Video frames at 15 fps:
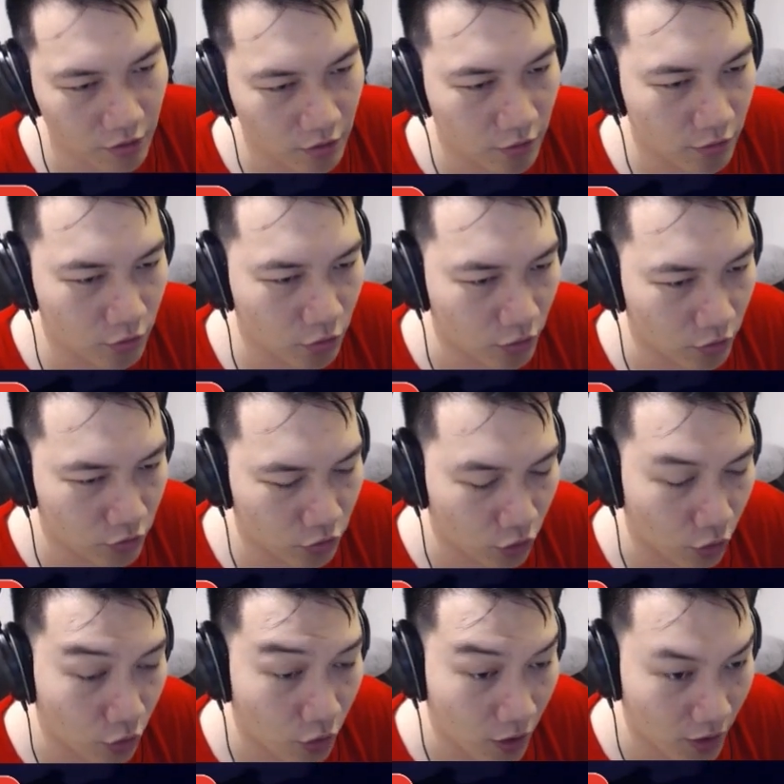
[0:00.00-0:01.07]
的
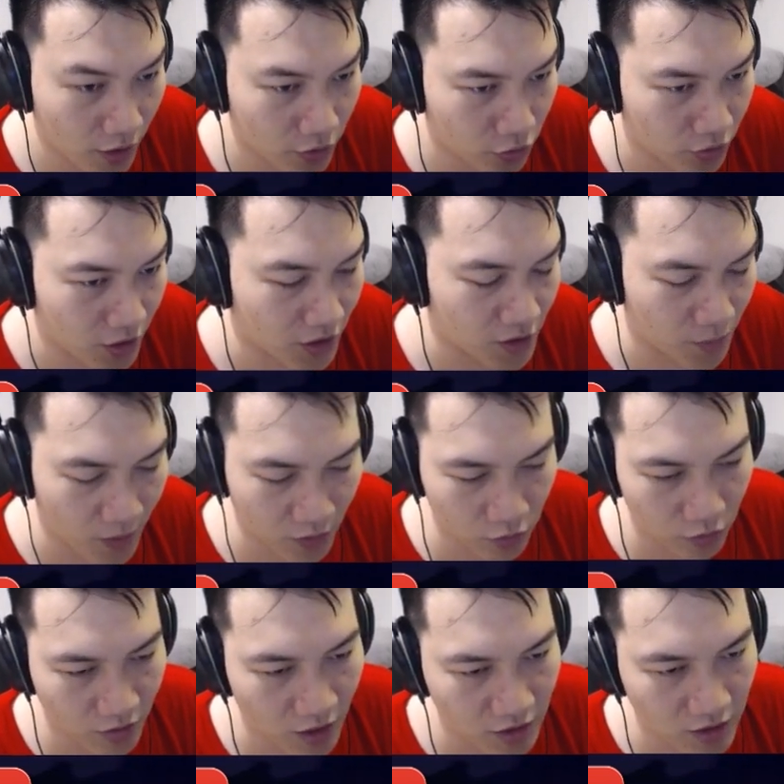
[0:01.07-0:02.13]
状况啊，就假设帮
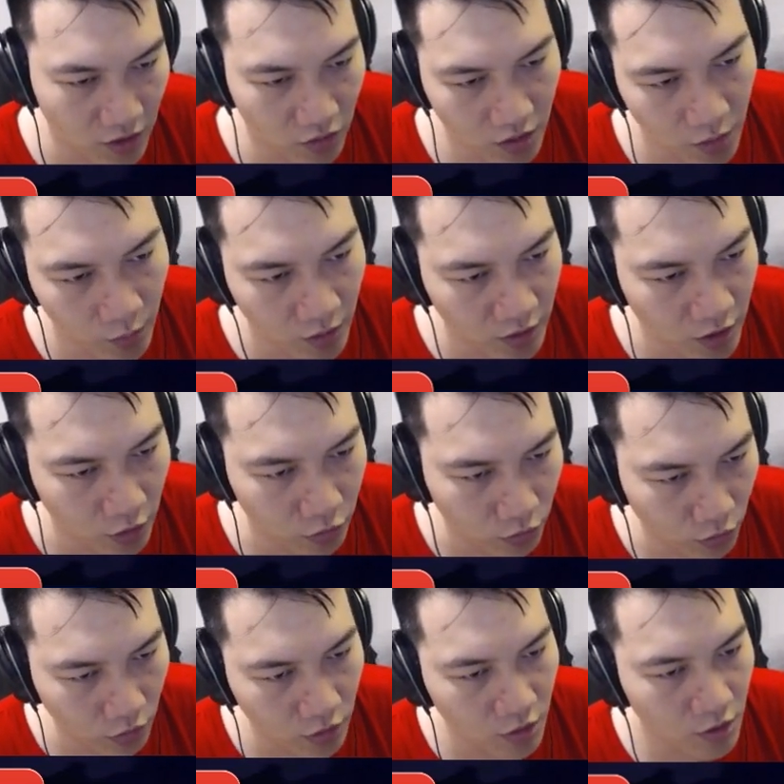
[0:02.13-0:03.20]
众太强的话他们可以调弱，